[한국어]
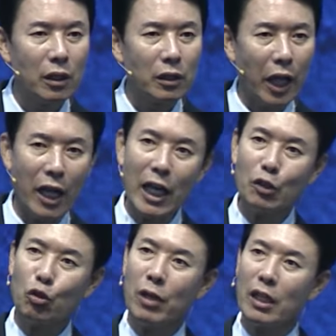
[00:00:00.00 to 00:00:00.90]

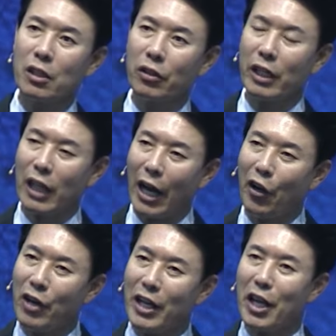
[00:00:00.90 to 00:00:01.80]
대다수가 그렇게
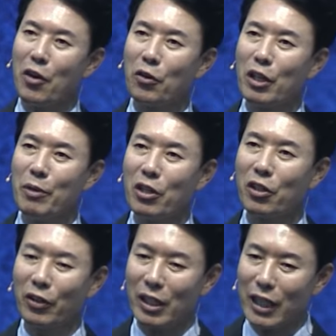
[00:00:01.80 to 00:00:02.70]
당연하게 여기며
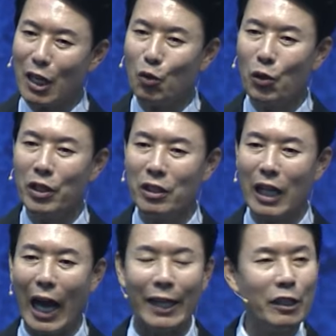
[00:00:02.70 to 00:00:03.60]
그렇게 살고 있는
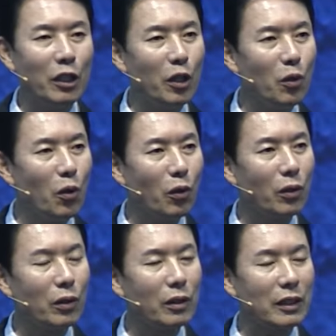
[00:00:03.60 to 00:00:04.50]

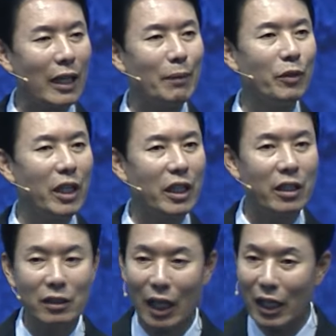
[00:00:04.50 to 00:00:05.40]
안디옥 사람들의
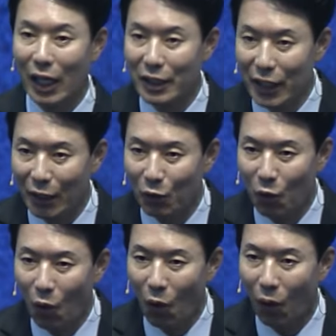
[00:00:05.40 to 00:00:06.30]
길을 따라가지
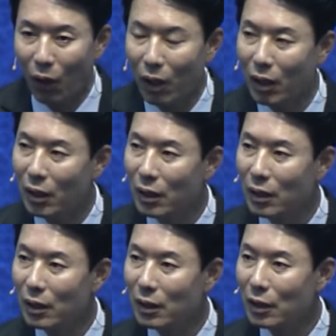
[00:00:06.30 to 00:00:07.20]
않고
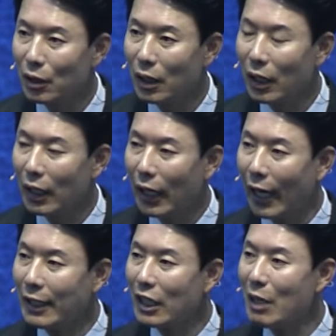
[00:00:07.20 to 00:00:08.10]

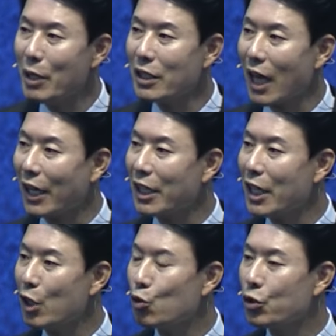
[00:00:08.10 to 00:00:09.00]
하나님이
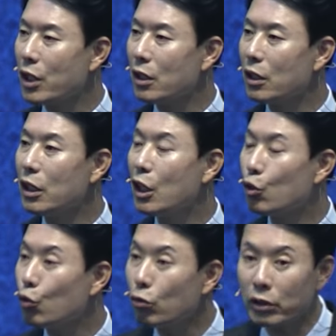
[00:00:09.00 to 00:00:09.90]
자기에게 주신 그 길을
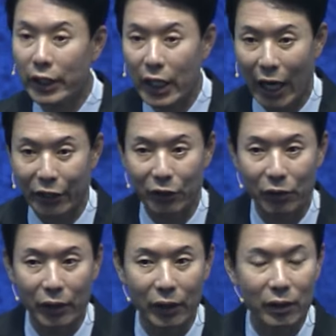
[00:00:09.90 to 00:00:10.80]
꿋꿋하게 가는
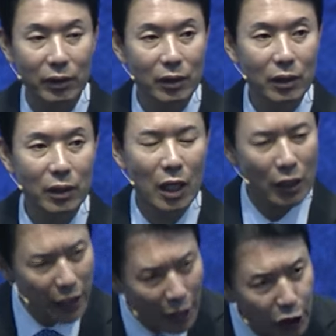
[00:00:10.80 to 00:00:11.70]
거예요.
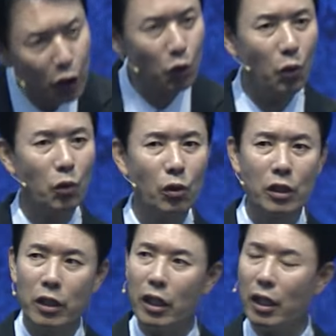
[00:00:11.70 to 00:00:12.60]
상식적으로
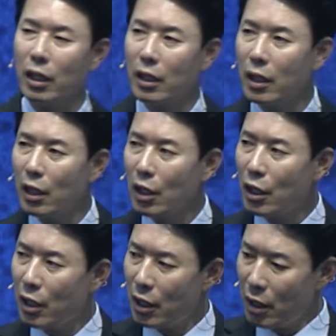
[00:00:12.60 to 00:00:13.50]
그들이
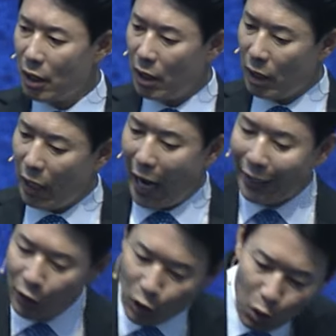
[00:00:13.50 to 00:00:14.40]

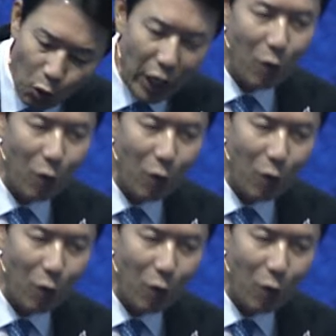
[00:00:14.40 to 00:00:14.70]
안디옥에